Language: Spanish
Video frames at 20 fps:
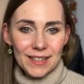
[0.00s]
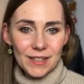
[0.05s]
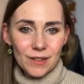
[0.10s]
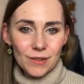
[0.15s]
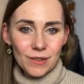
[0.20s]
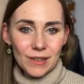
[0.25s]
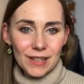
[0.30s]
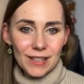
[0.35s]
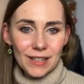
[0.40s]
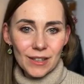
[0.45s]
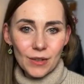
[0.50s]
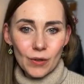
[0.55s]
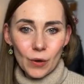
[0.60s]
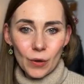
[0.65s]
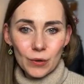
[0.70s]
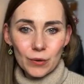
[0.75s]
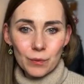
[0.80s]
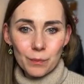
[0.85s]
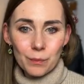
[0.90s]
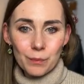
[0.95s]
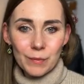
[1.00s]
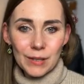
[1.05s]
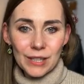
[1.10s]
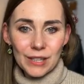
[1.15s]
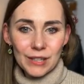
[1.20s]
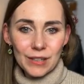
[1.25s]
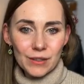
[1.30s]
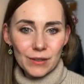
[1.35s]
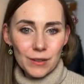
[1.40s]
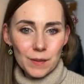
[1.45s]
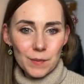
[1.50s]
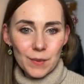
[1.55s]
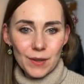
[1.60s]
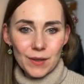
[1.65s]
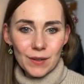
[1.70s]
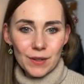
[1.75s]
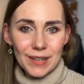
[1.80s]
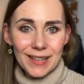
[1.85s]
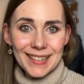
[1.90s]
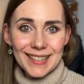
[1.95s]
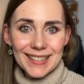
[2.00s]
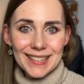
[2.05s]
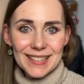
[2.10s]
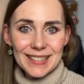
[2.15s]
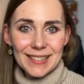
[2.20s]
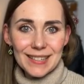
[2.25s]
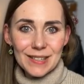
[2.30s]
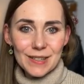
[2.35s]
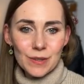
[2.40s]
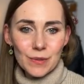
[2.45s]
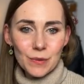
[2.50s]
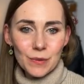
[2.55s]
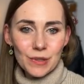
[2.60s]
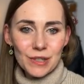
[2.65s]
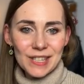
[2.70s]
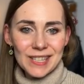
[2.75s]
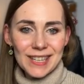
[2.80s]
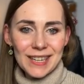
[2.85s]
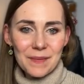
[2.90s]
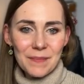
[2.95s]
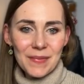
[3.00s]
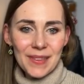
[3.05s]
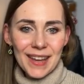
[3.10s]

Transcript: Estoy aquí con micro, espero que se escuche.